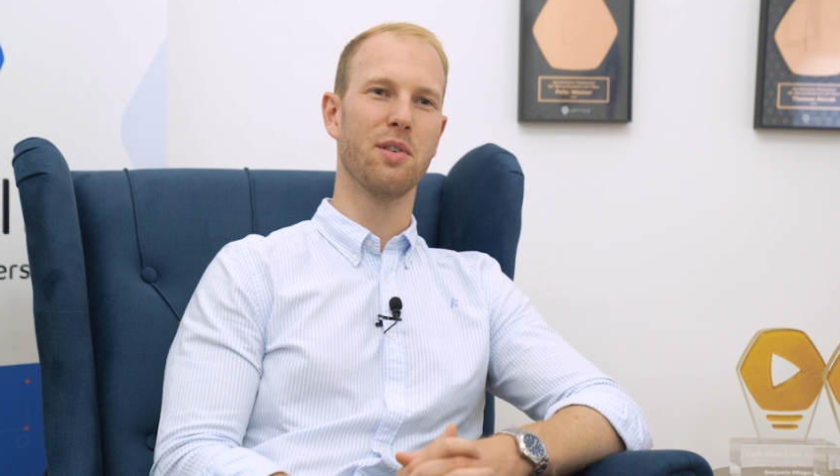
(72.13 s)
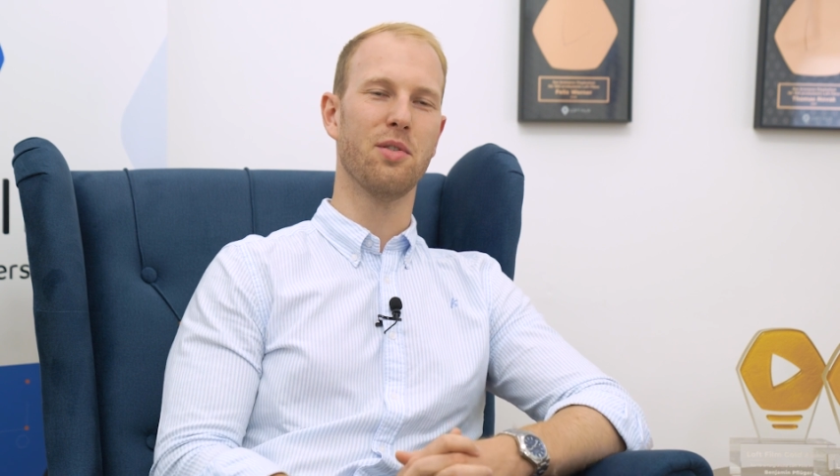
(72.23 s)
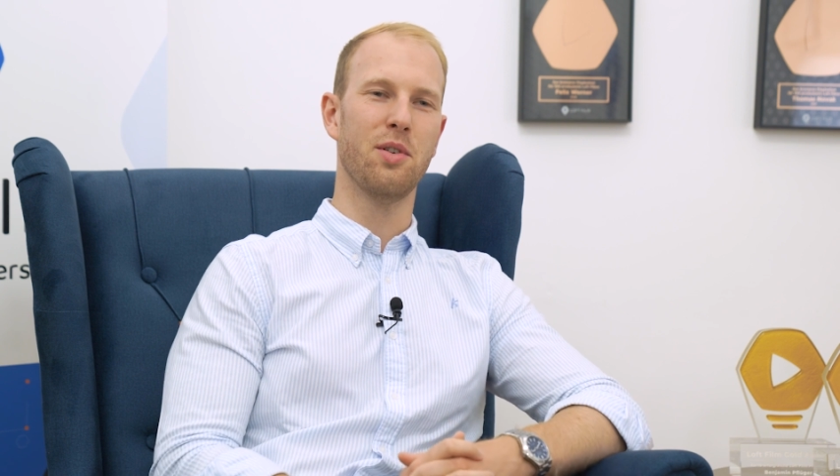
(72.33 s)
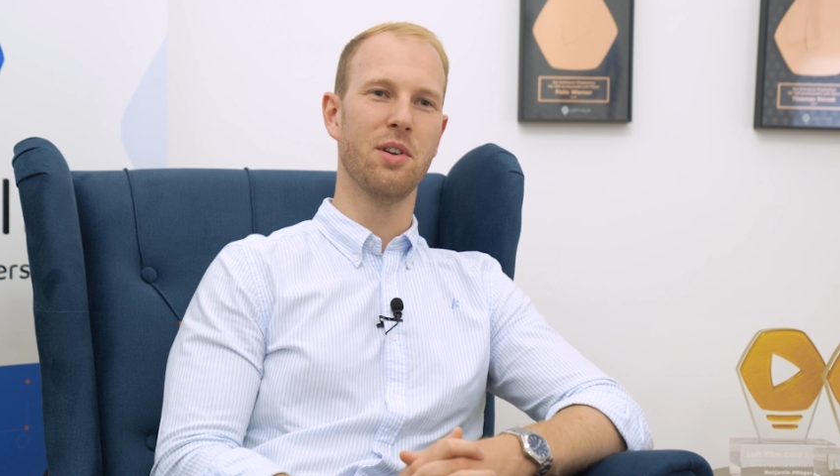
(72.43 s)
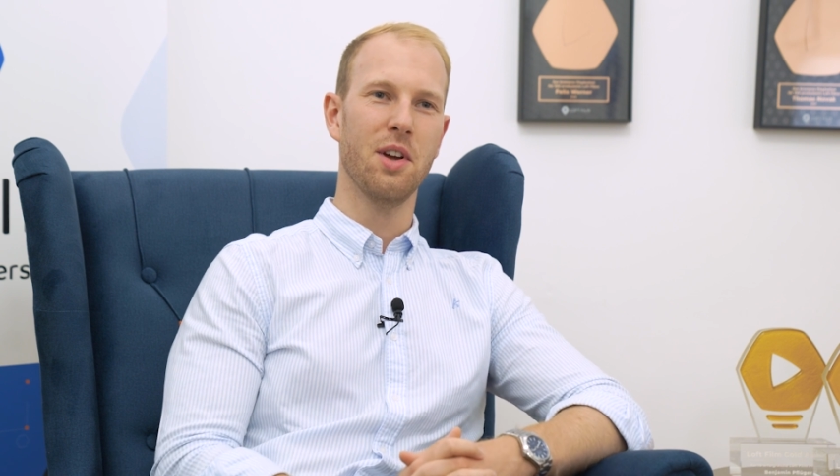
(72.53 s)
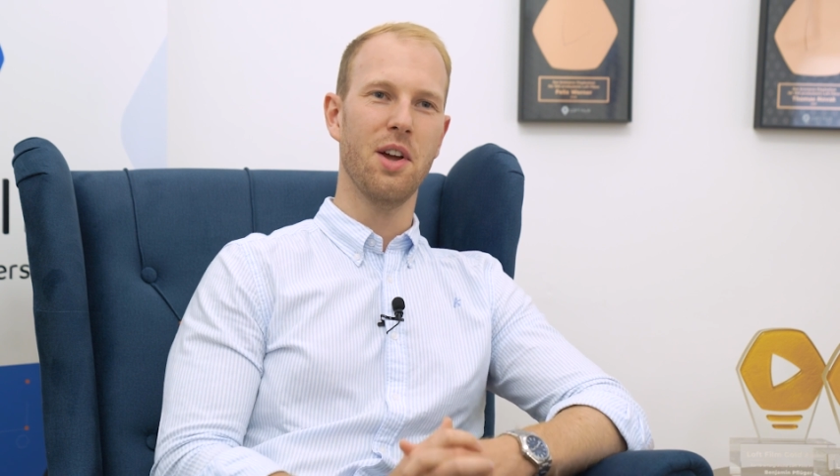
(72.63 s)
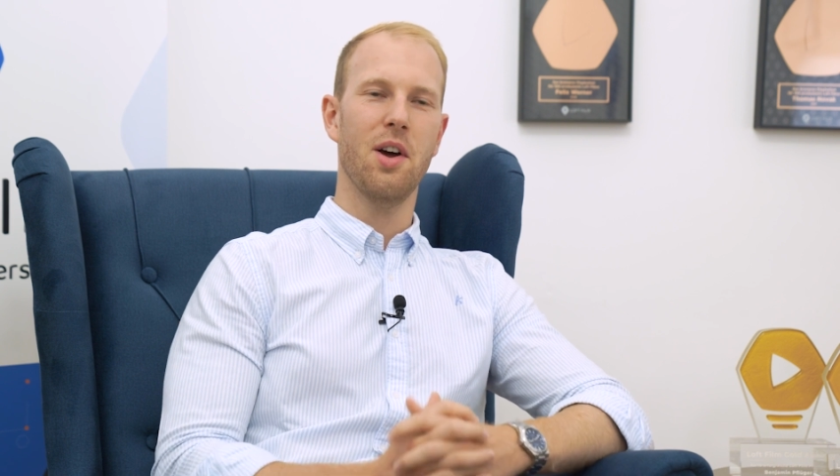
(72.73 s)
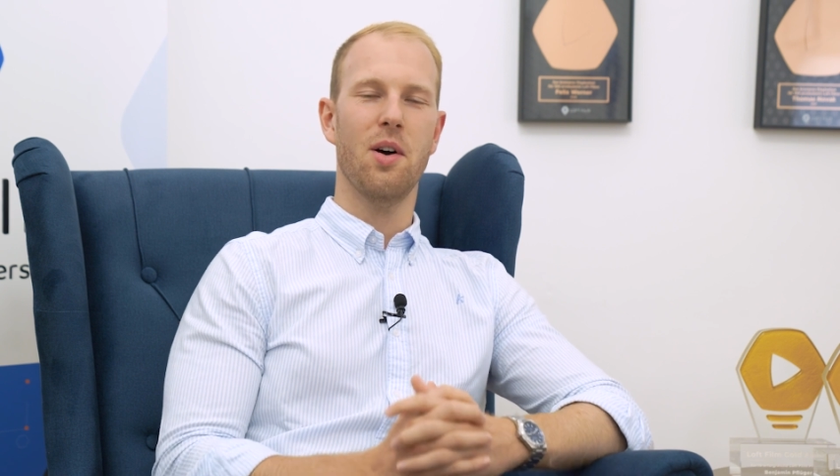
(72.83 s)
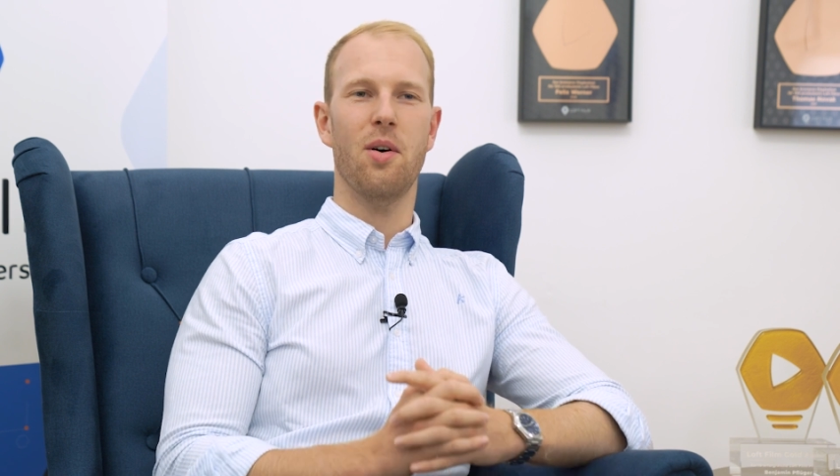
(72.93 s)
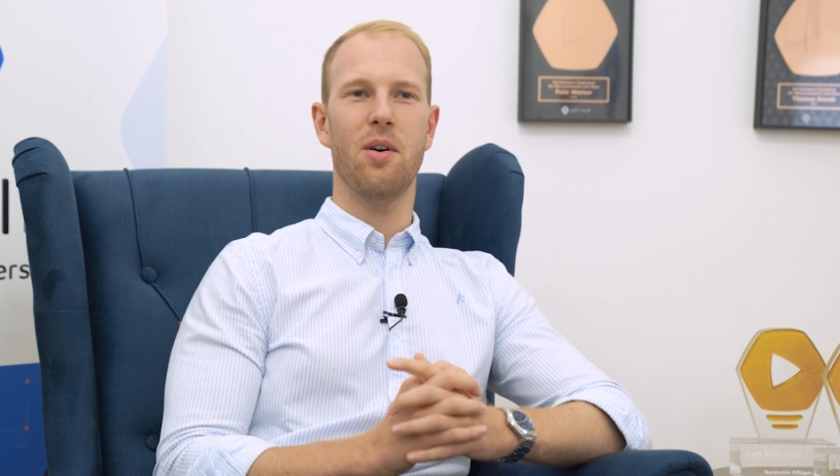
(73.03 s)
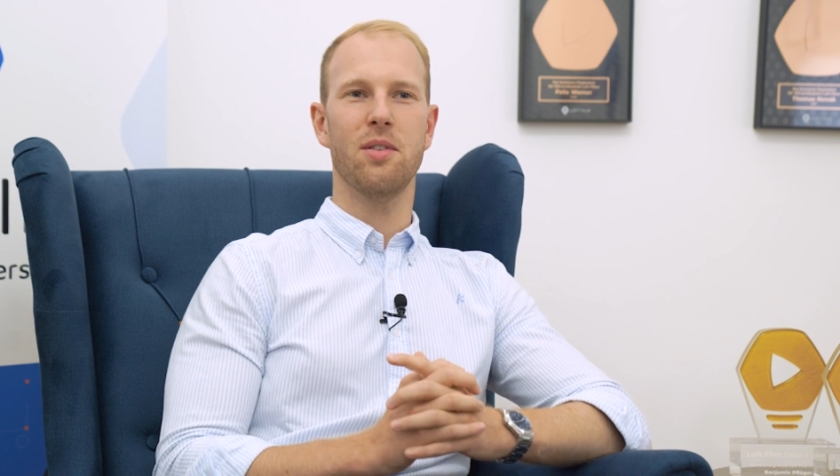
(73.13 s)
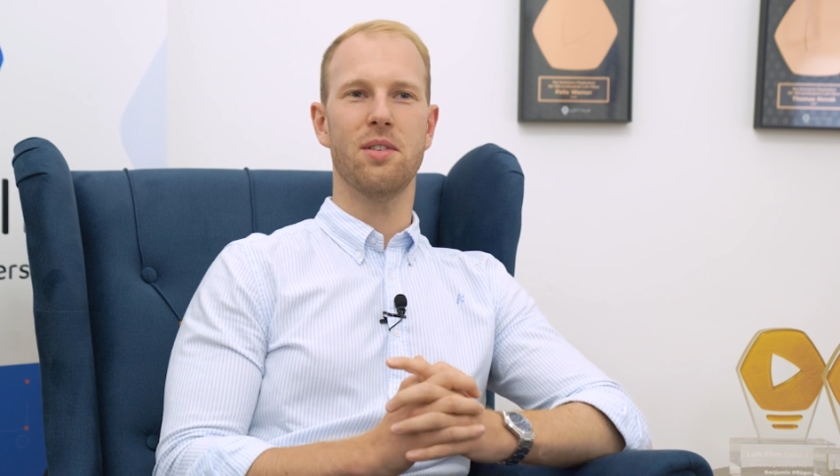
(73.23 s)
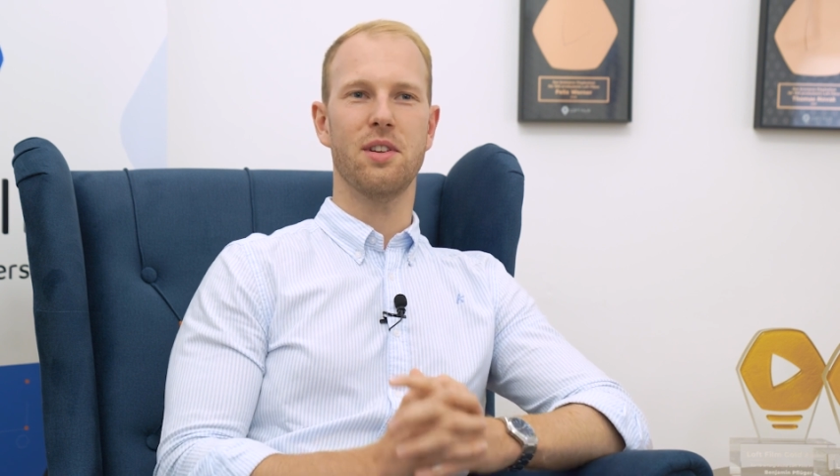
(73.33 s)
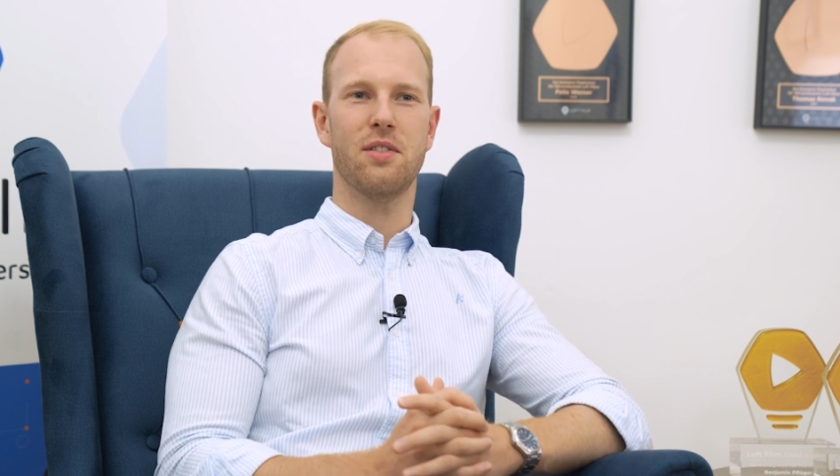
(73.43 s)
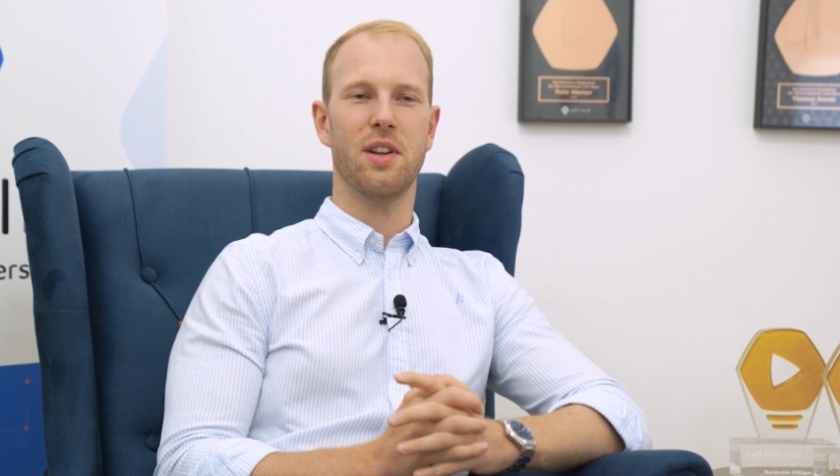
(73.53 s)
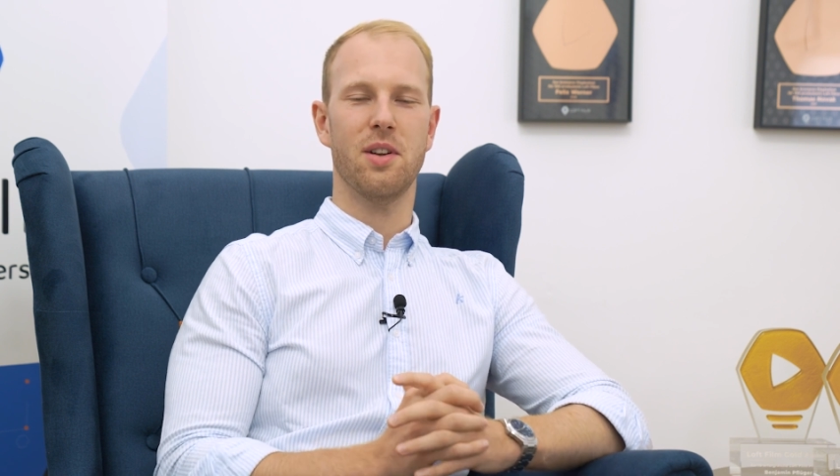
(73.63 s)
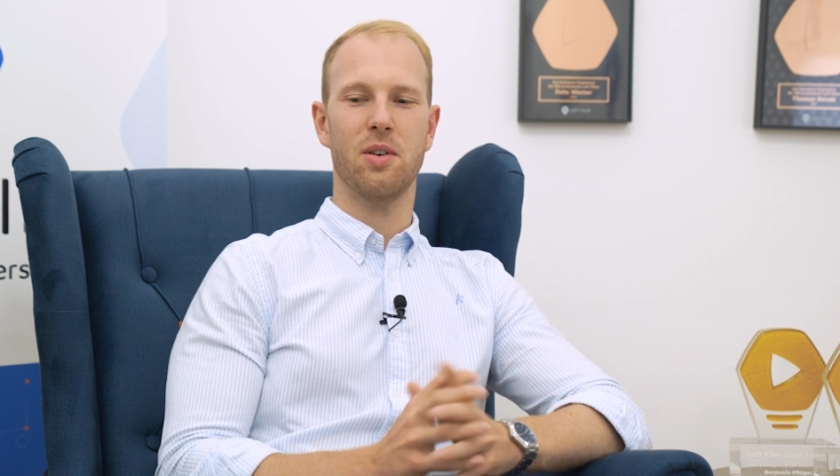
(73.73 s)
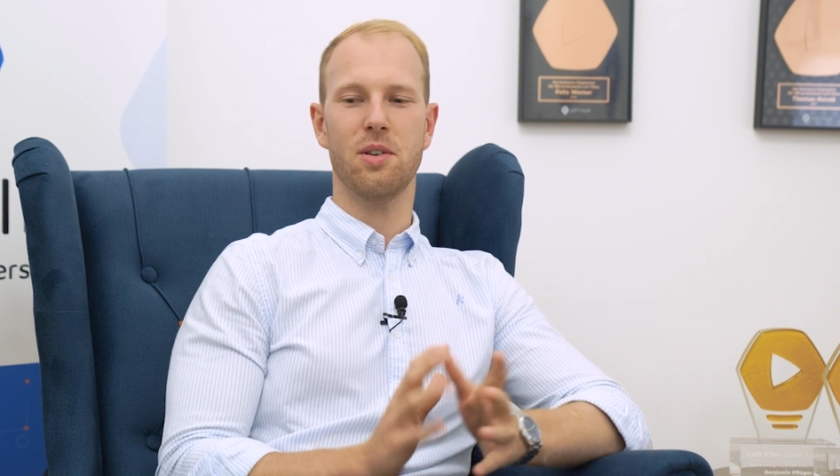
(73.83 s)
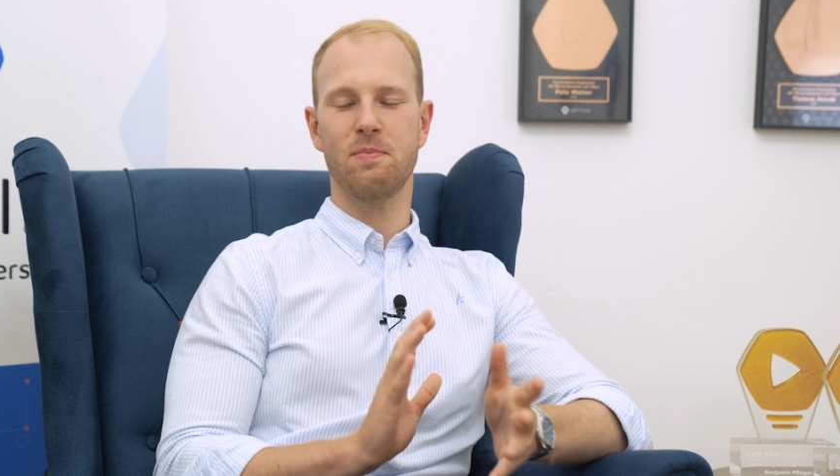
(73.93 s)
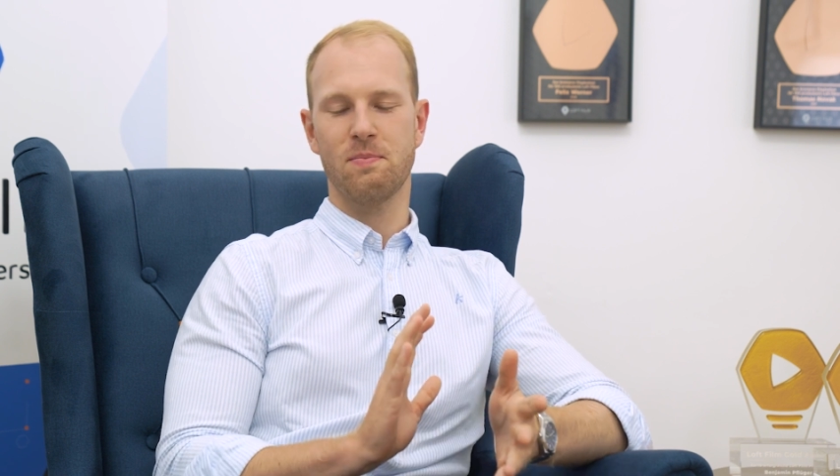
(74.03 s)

gefühlt und ich fand auch